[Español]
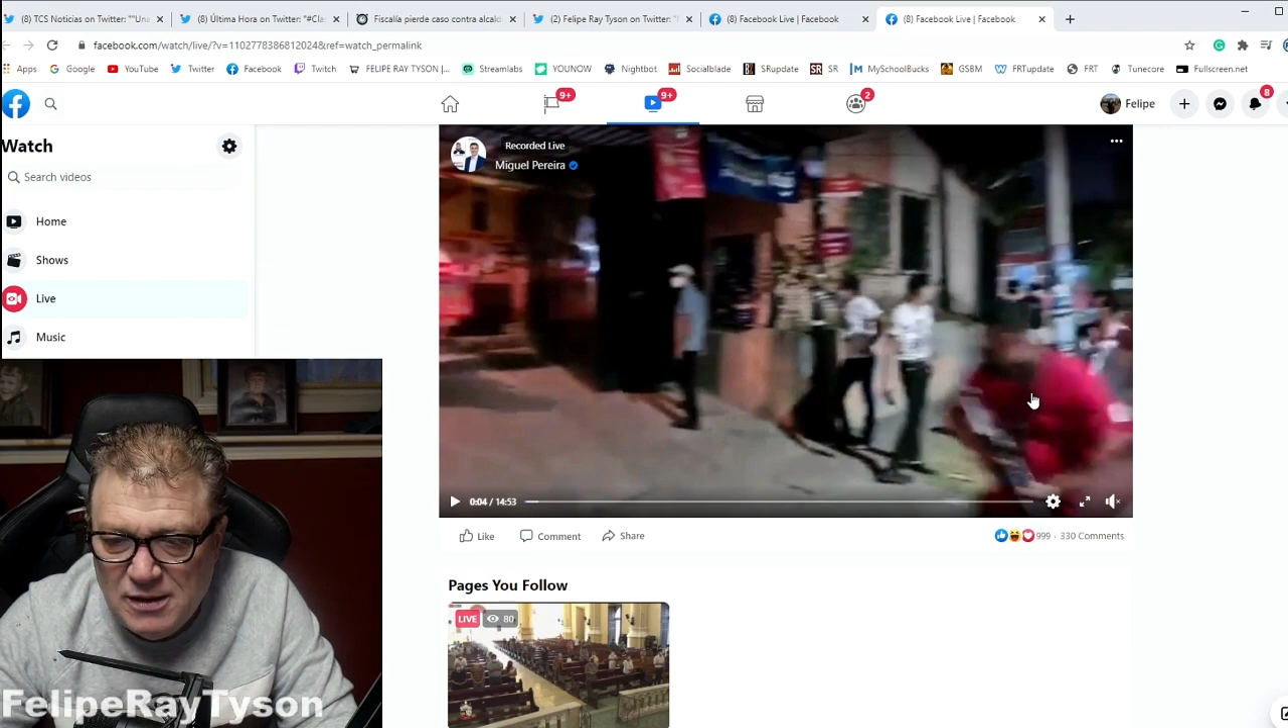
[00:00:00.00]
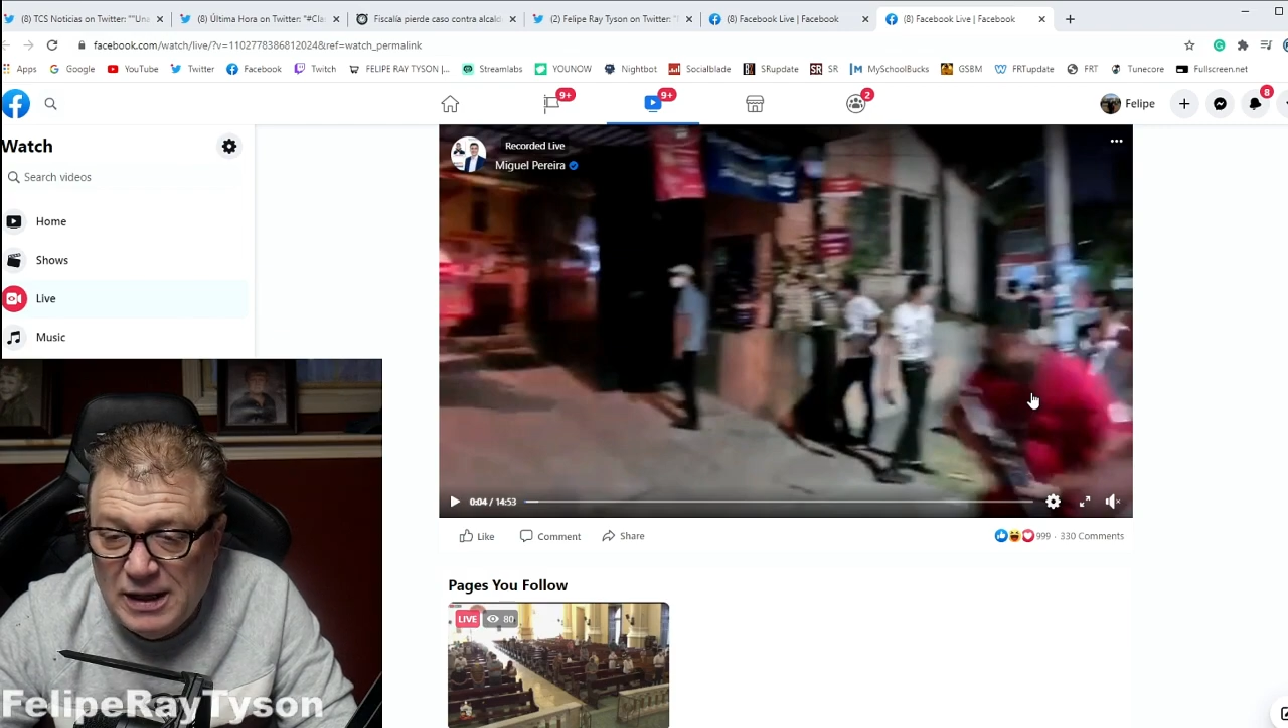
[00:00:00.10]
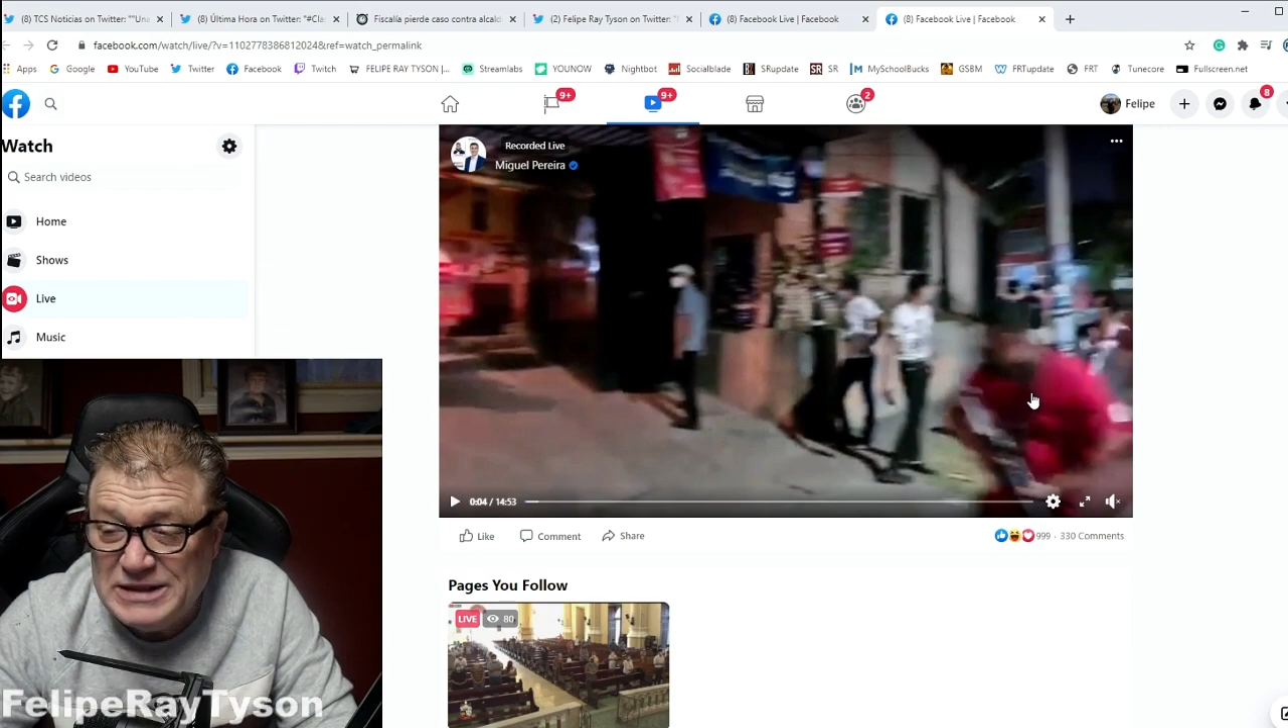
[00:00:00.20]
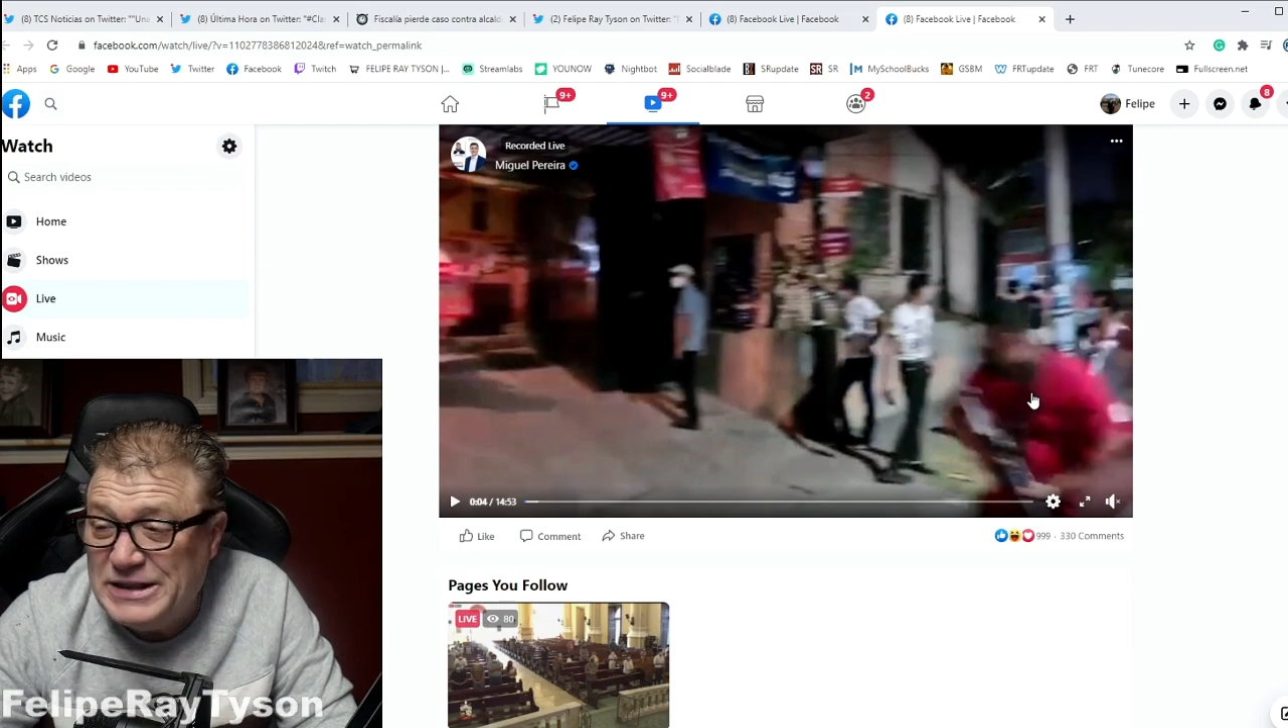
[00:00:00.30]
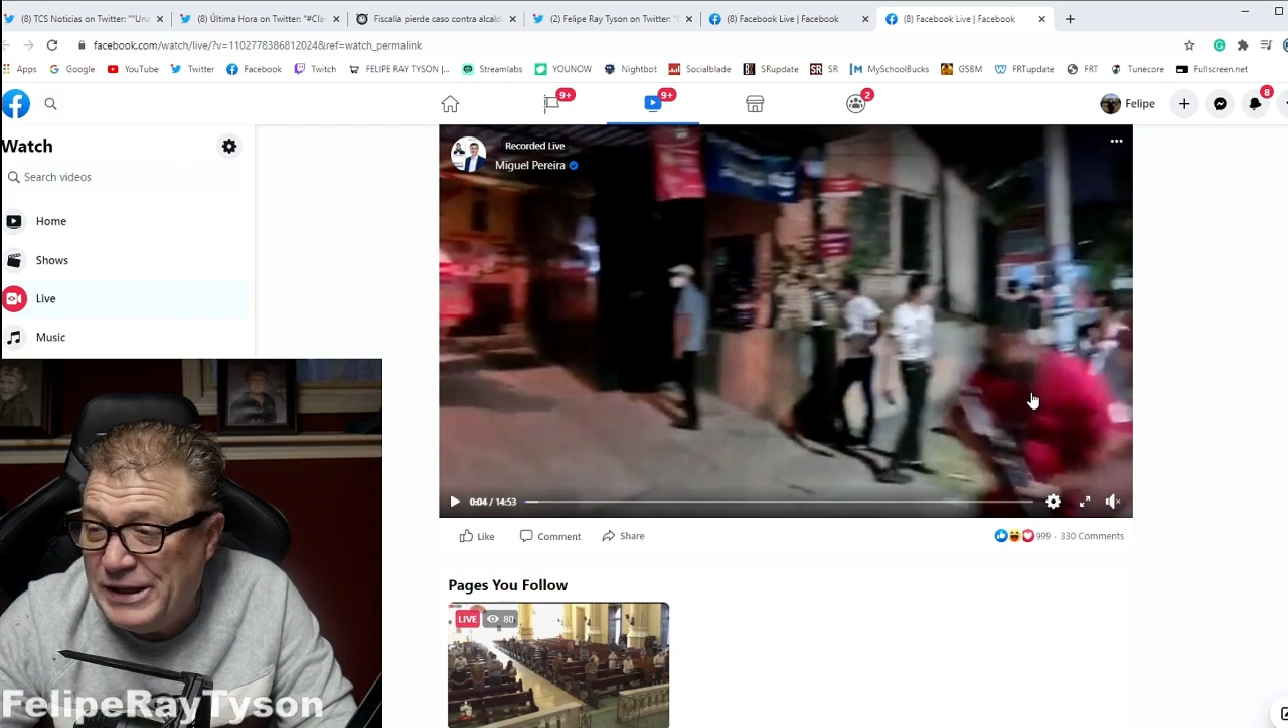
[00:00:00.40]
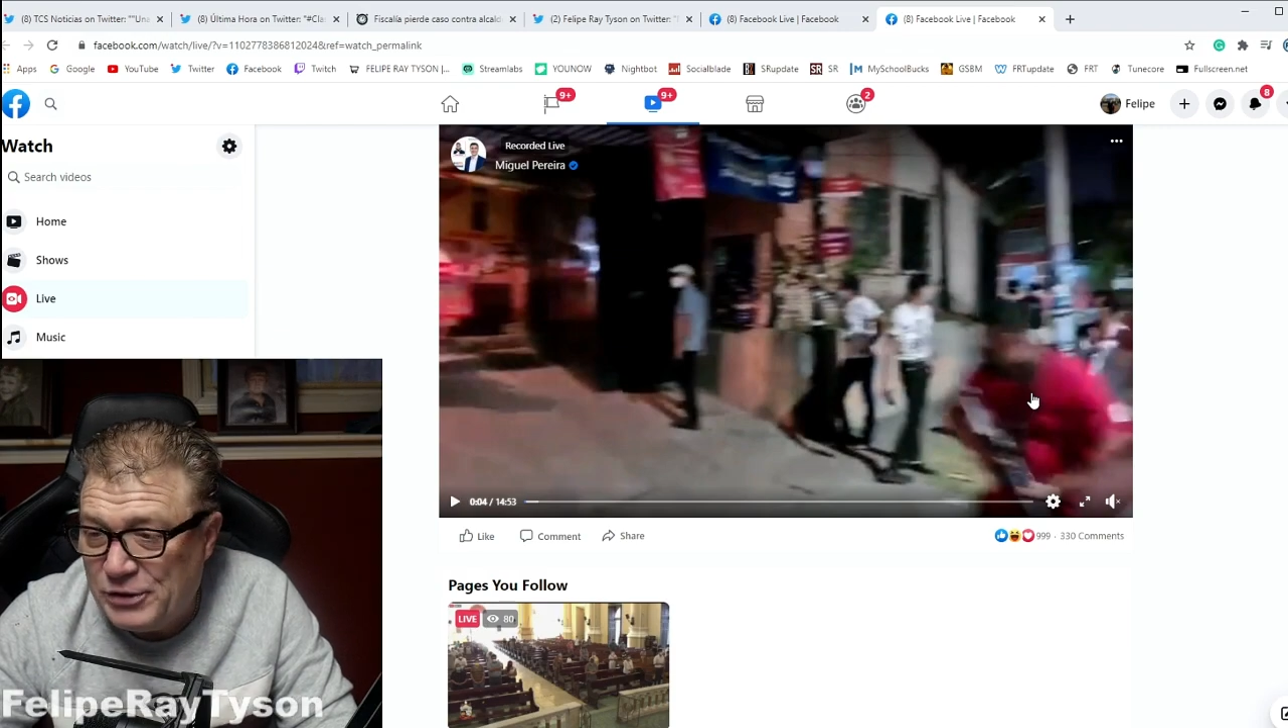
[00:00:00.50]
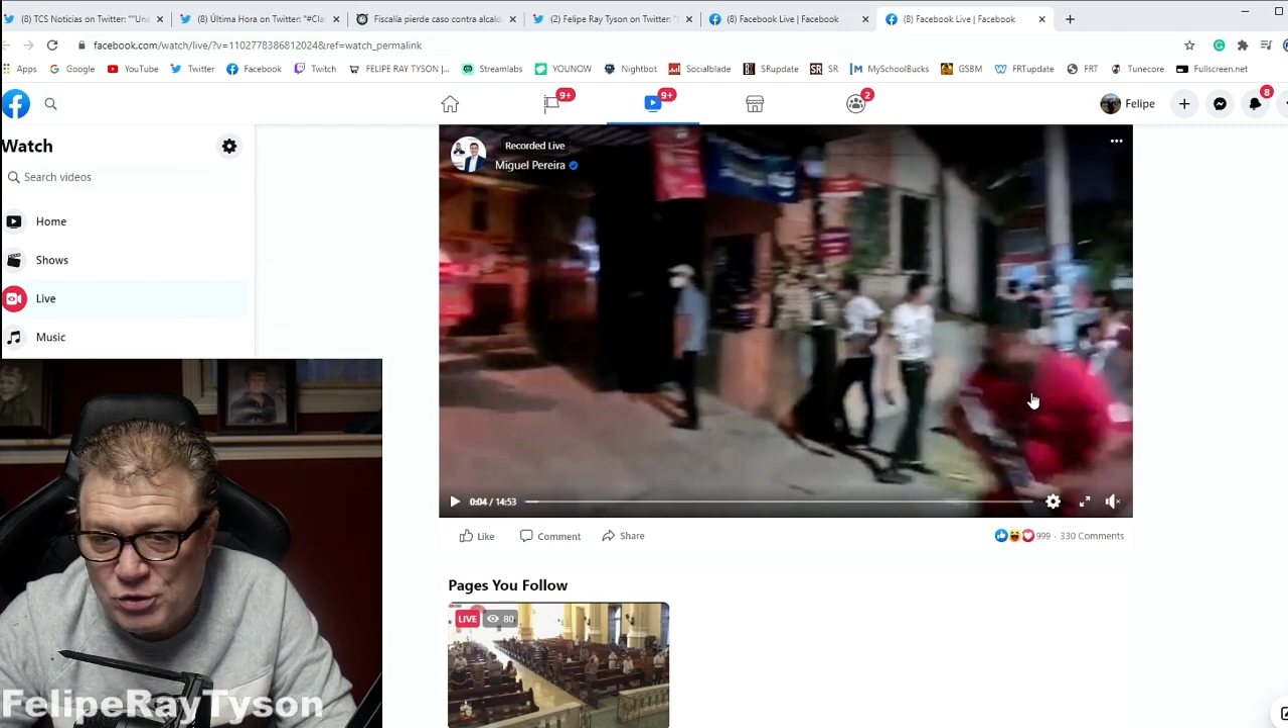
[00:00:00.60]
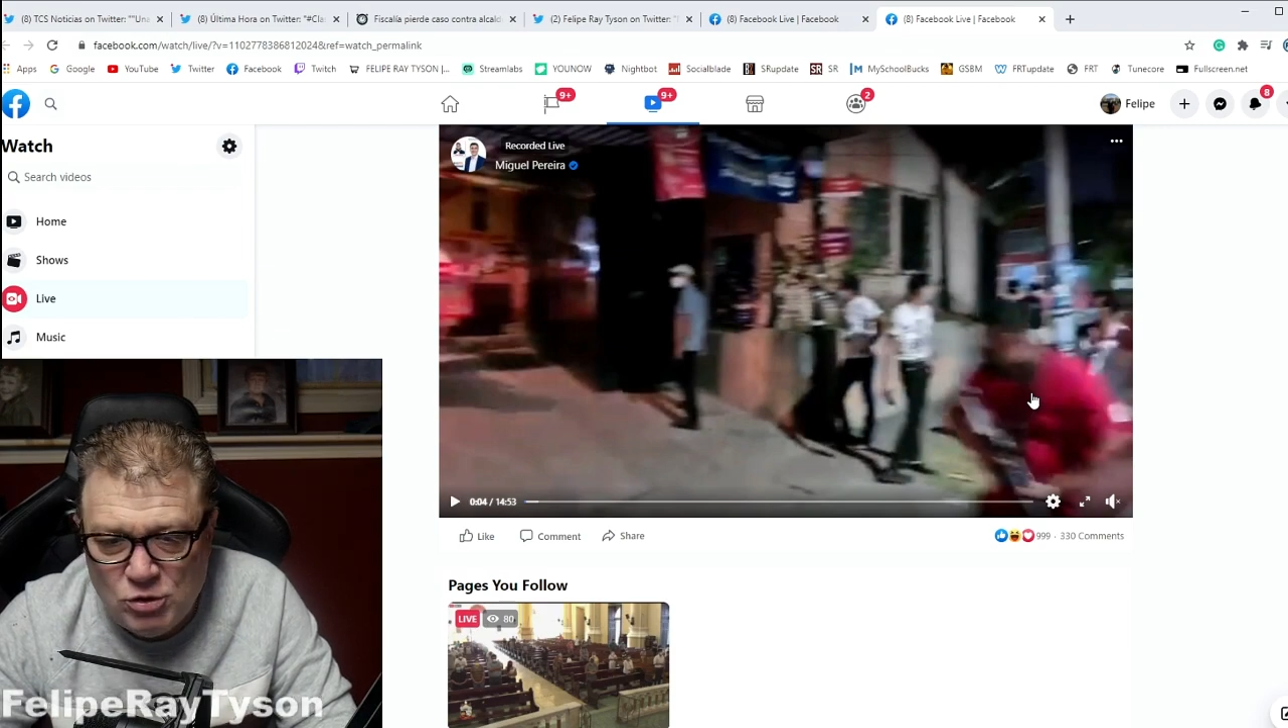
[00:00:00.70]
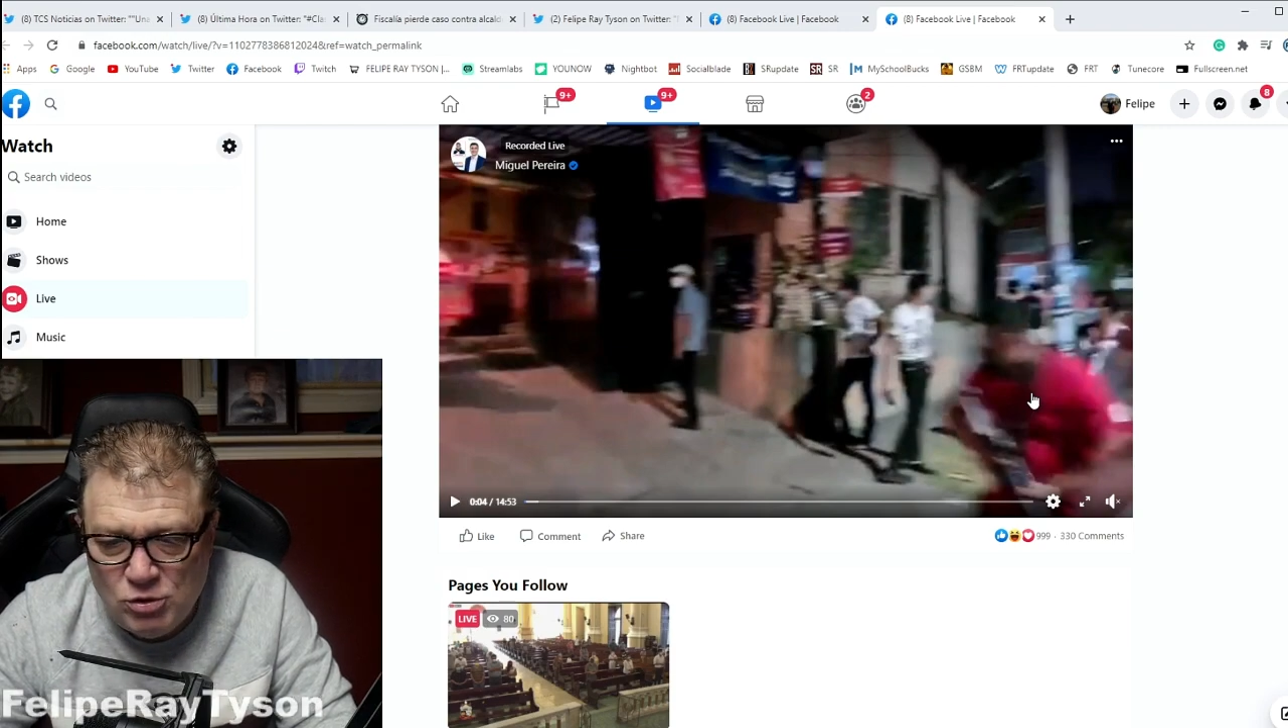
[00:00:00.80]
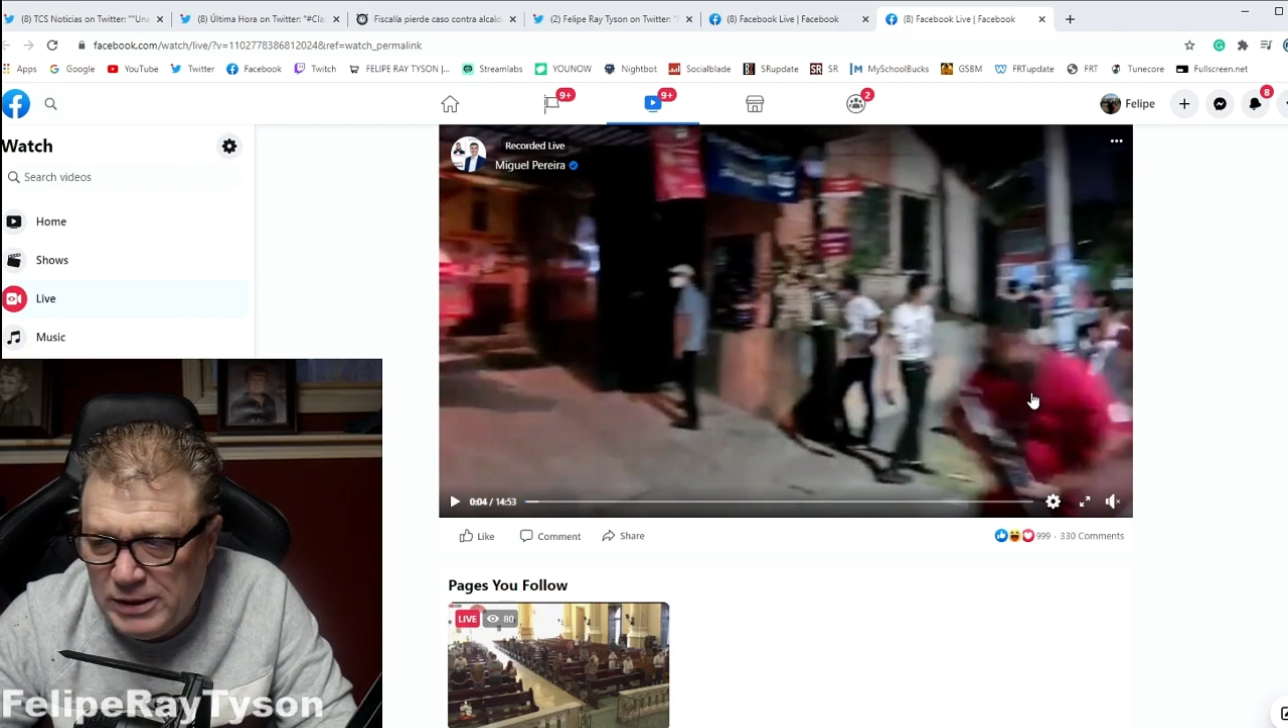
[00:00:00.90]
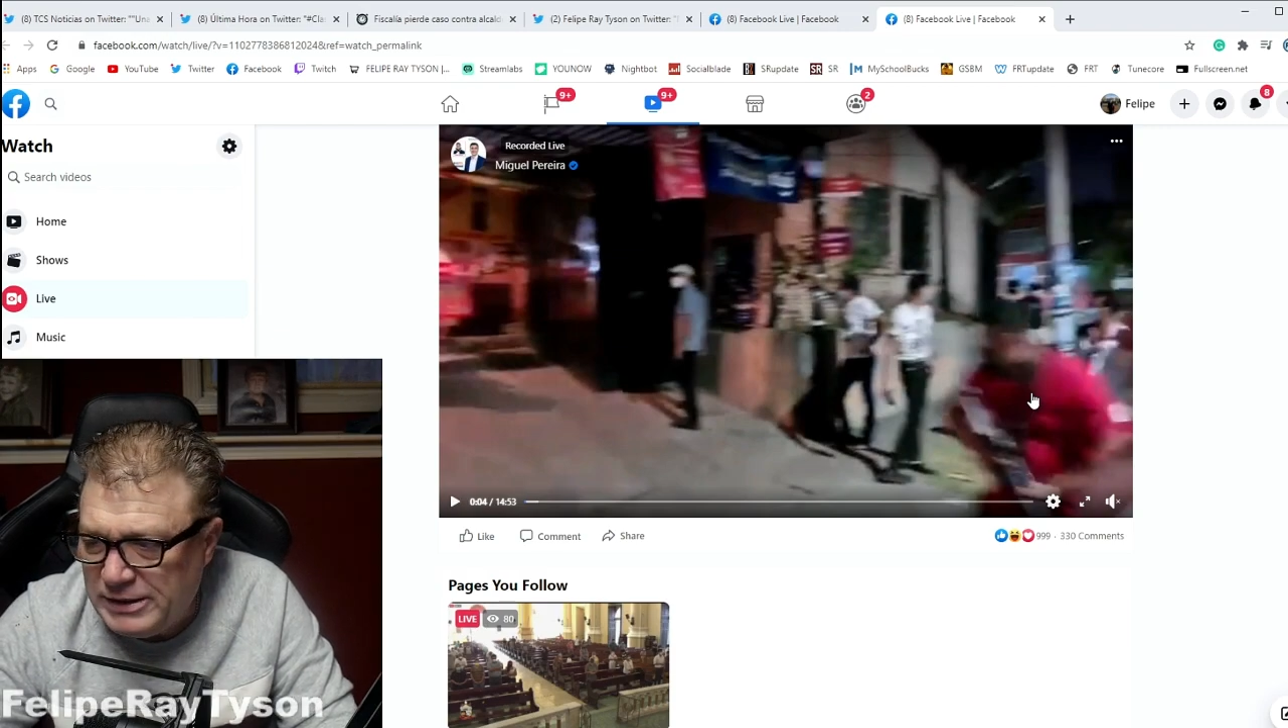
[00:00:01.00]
hasta de rojo